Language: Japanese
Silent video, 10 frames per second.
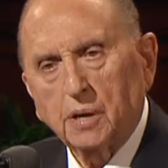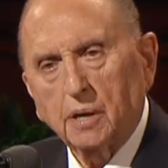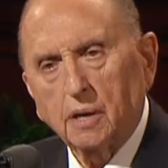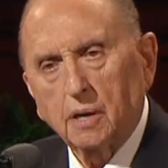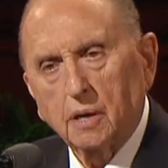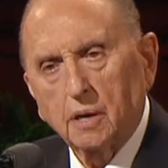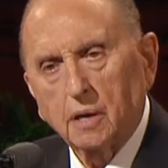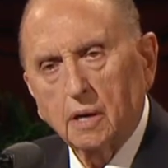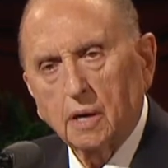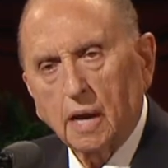そこ
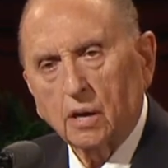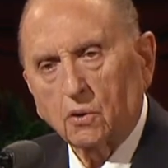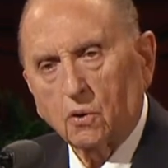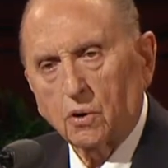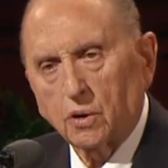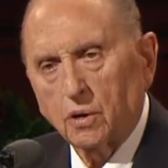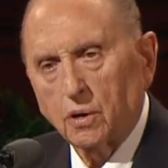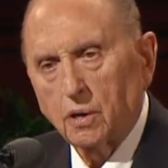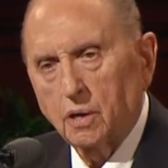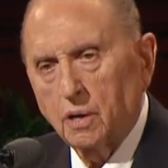は心に平
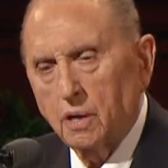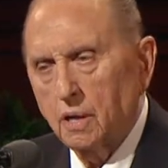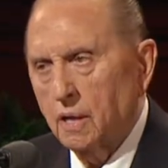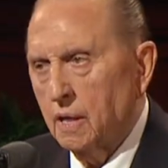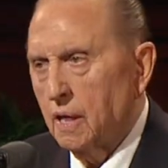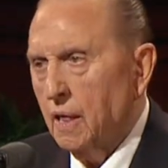安を感じ